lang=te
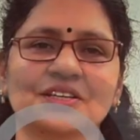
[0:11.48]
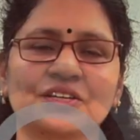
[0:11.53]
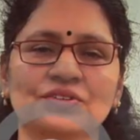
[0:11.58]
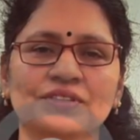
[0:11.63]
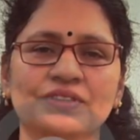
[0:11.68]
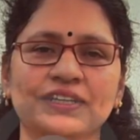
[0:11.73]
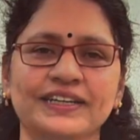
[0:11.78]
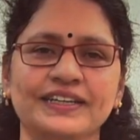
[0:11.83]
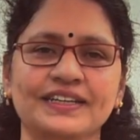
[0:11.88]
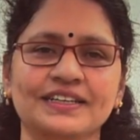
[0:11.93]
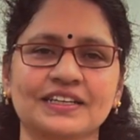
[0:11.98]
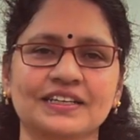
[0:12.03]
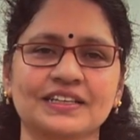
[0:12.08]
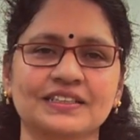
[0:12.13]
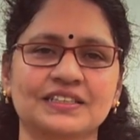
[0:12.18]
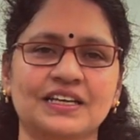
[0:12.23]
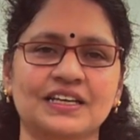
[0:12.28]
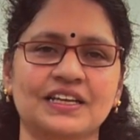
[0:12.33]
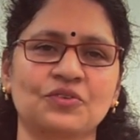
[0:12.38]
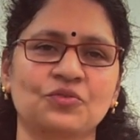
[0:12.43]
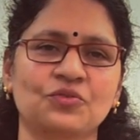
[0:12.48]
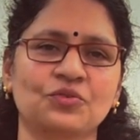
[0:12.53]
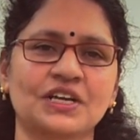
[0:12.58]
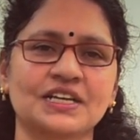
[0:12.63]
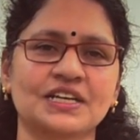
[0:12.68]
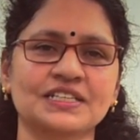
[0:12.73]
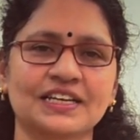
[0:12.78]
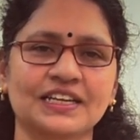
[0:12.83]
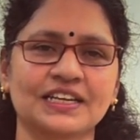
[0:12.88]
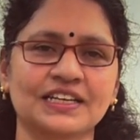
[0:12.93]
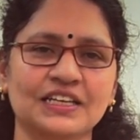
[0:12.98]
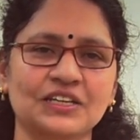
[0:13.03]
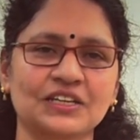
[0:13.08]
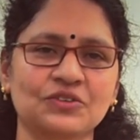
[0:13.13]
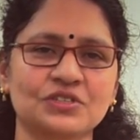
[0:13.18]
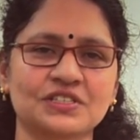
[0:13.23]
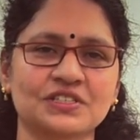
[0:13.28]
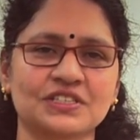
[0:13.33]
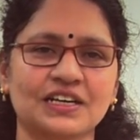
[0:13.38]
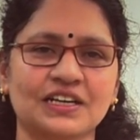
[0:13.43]
యువత అంటే చాలా ఉల్లాసానికి
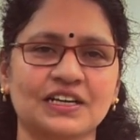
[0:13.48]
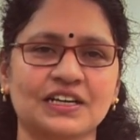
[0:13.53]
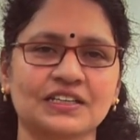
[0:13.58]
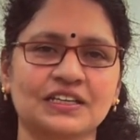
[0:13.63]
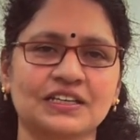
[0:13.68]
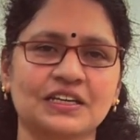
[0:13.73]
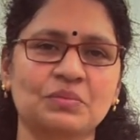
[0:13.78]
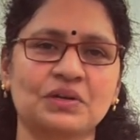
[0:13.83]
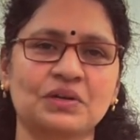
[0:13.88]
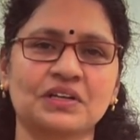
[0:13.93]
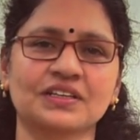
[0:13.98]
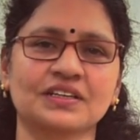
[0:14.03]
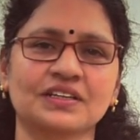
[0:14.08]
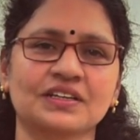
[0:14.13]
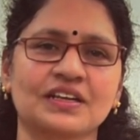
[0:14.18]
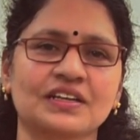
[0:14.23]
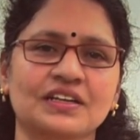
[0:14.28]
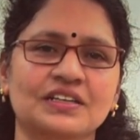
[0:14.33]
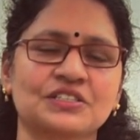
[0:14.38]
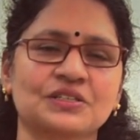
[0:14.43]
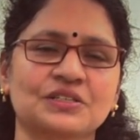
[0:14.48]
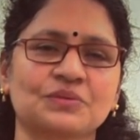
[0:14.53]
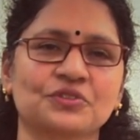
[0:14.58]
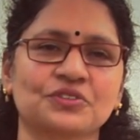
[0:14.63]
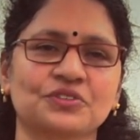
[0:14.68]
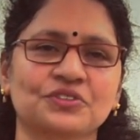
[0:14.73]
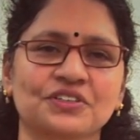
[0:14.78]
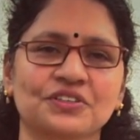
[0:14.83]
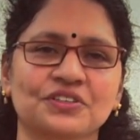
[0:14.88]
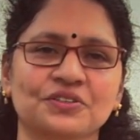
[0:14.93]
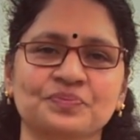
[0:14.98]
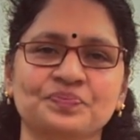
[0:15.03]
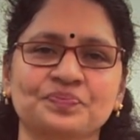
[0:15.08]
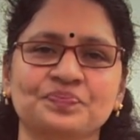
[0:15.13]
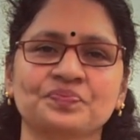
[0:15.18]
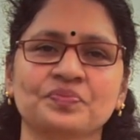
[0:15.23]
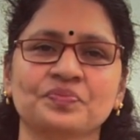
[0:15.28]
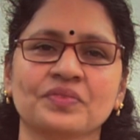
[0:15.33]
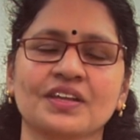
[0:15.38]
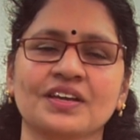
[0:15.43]
ఉత్సాహానికి ప్రతీకలుగా చెప్తుంటాం
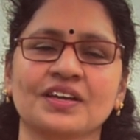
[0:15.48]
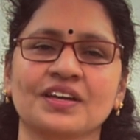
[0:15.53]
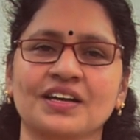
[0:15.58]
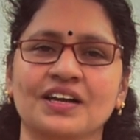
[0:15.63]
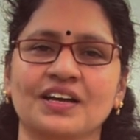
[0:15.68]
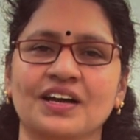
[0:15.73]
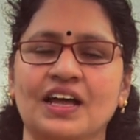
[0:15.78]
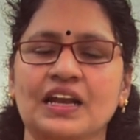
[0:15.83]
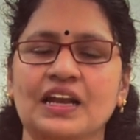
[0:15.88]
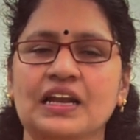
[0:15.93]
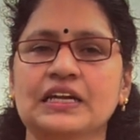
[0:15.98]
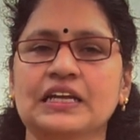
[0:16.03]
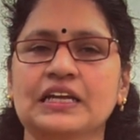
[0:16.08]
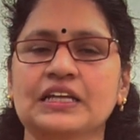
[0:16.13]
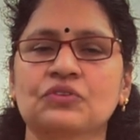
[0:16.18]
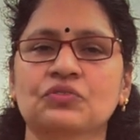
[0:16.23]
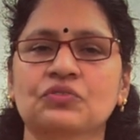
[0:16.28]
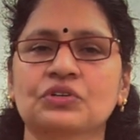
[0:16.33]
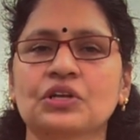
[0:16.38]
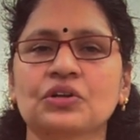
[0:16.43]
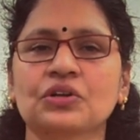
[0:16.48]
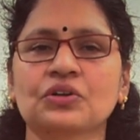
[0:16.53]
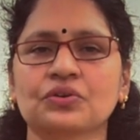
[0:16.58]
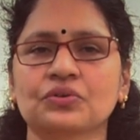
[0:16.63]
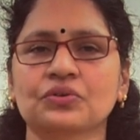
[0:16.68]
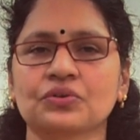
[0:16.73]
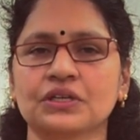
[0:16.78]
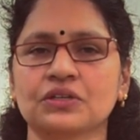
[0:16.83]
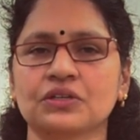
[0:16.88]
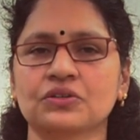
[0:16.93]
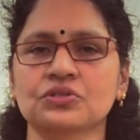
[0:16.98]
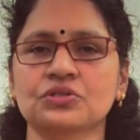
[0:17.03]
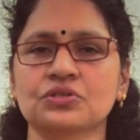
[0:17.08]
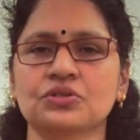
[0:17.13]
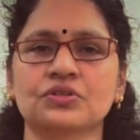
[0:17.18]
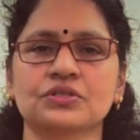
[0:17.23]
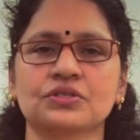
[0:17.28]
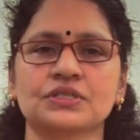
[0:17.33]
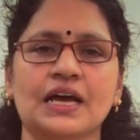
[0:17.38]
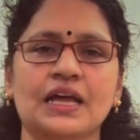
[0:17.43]
అలాంటి యువతలో ఈ
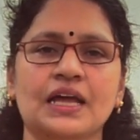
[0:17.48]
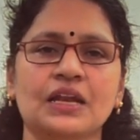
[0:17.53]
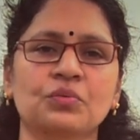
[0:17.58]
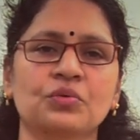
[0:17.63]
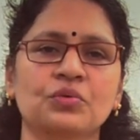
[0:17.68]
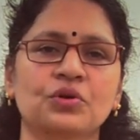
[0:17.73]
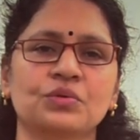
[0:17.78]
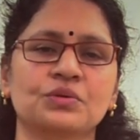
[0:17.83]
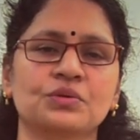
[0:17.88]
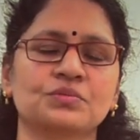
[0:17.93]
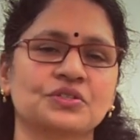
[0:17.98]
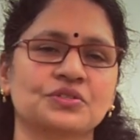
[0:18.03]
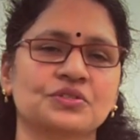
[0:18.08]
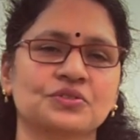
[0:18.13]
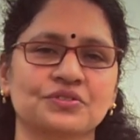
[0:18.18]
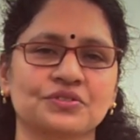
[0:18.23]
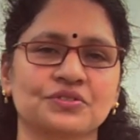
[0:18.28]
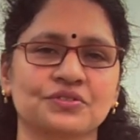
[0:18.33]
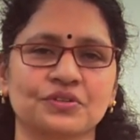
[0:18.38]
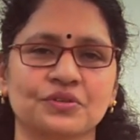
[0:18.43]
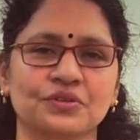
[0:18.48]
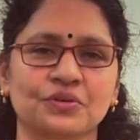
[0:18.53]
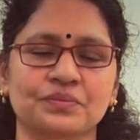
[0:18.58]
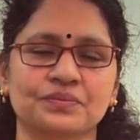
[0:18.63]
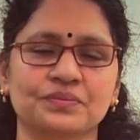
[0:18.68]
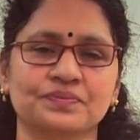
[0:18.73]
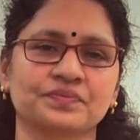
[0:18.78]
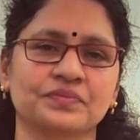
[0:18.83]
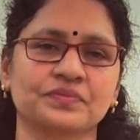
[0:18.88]
రోజుల్లో చాలా ప్రాబ్లమ్స్ చూస్తున్నాం